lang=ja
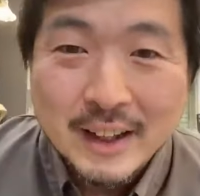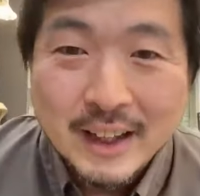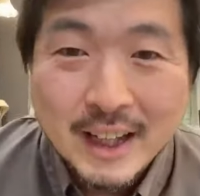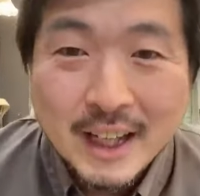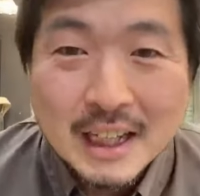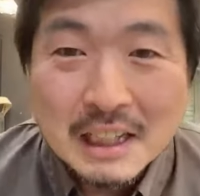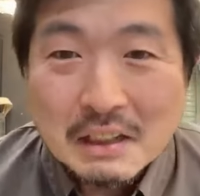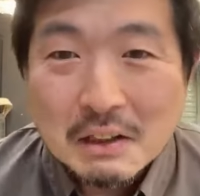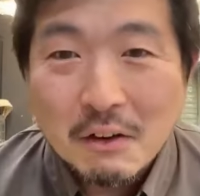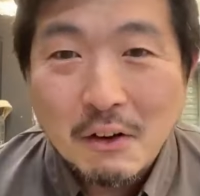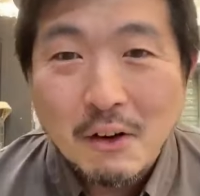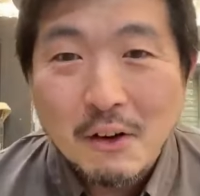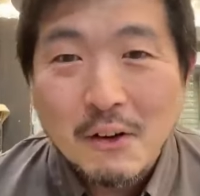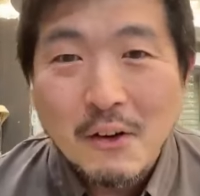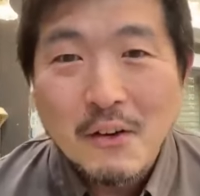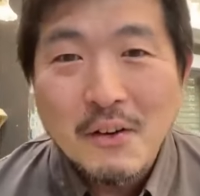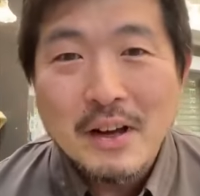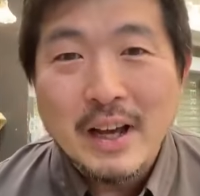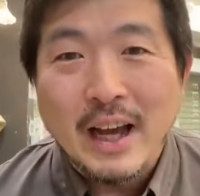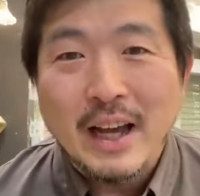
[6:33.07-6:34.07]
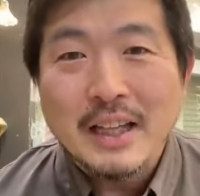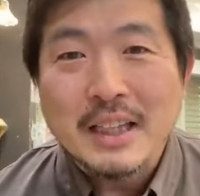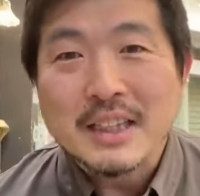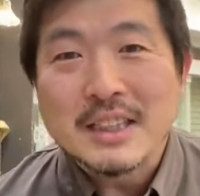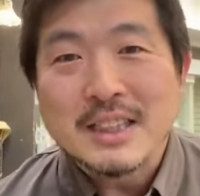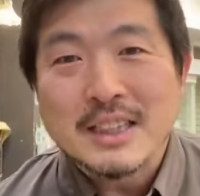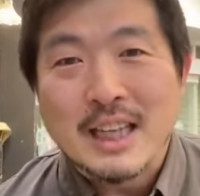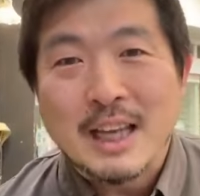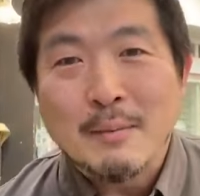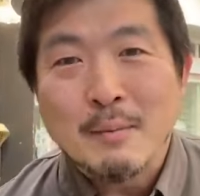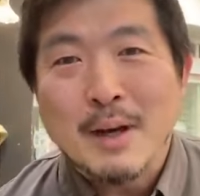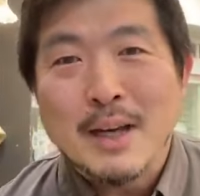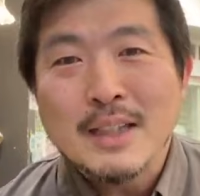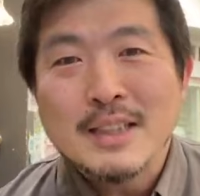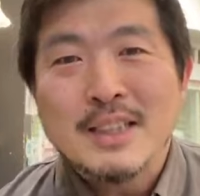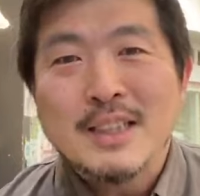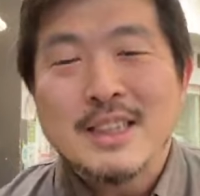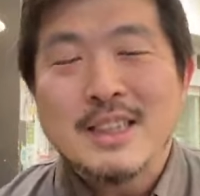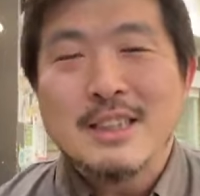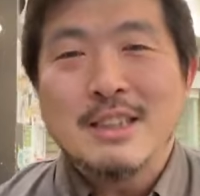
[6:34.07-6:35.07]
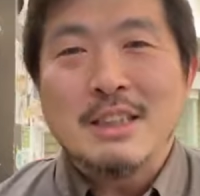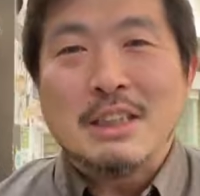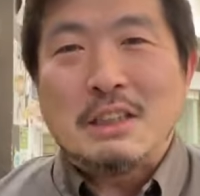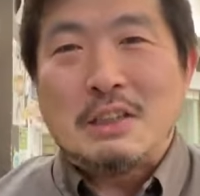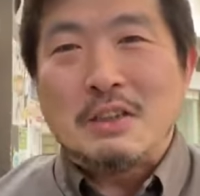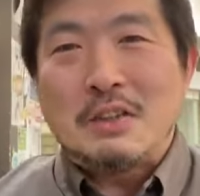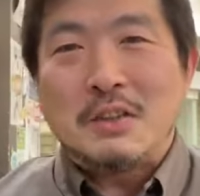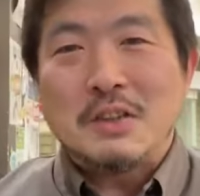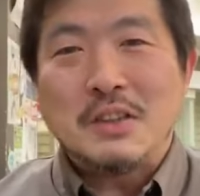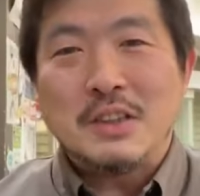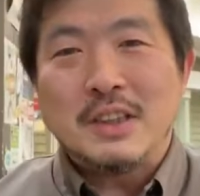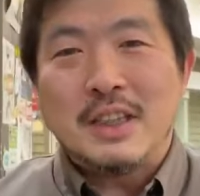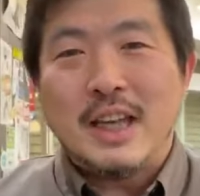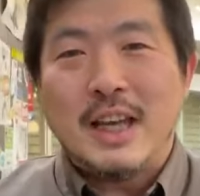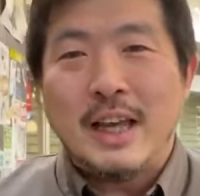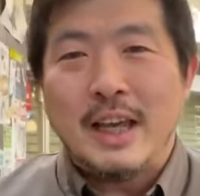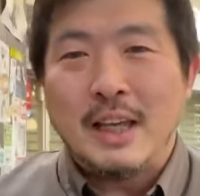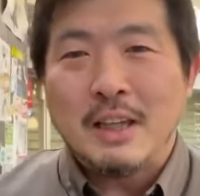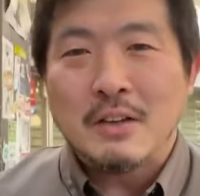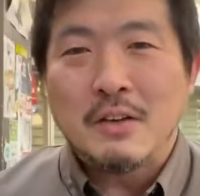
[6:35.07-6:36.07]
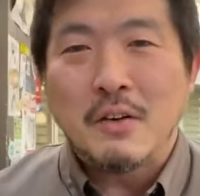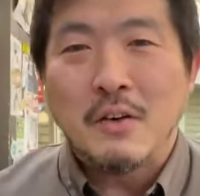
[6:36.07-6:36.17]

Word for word: い、今回ですね、マーチングということで、